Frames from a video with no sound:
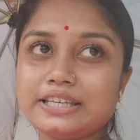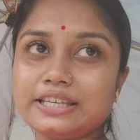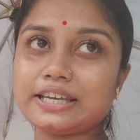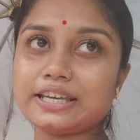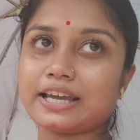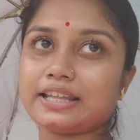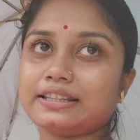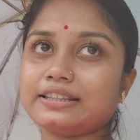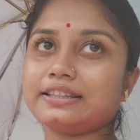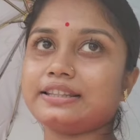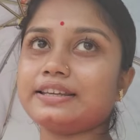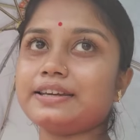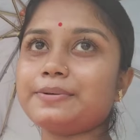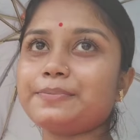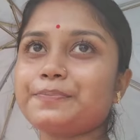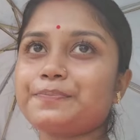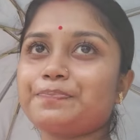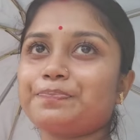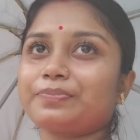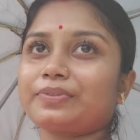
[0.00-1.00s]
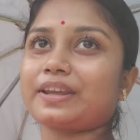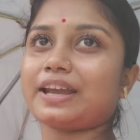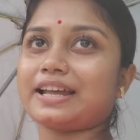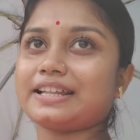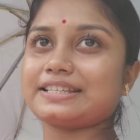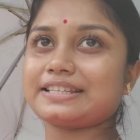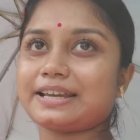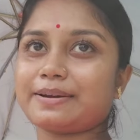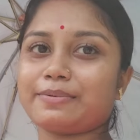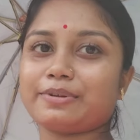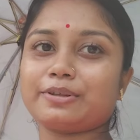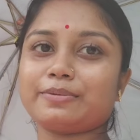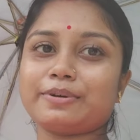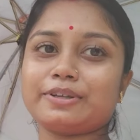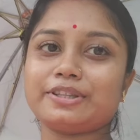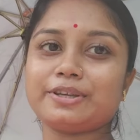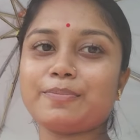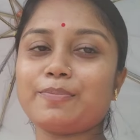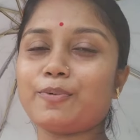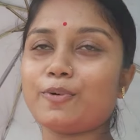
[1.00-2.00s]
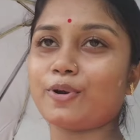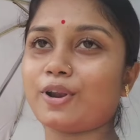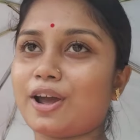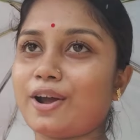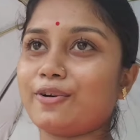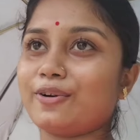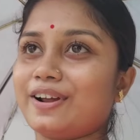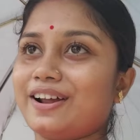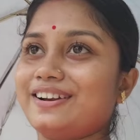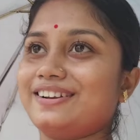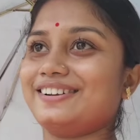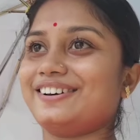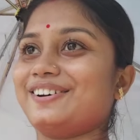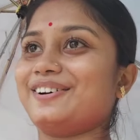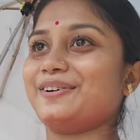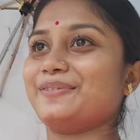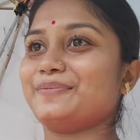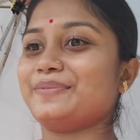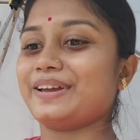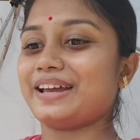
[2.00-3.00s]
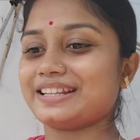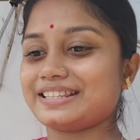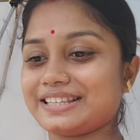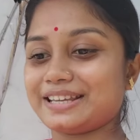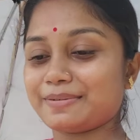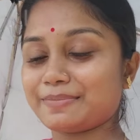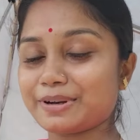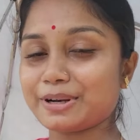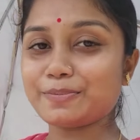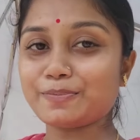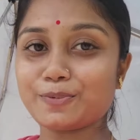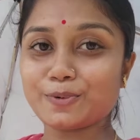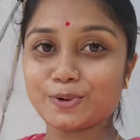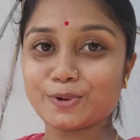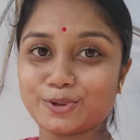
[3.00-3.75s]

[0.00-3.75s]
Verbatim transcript: ঘি আনতে আজকে আমাদের বাড়িতে পোলাও রান্না হবে আজকে মানে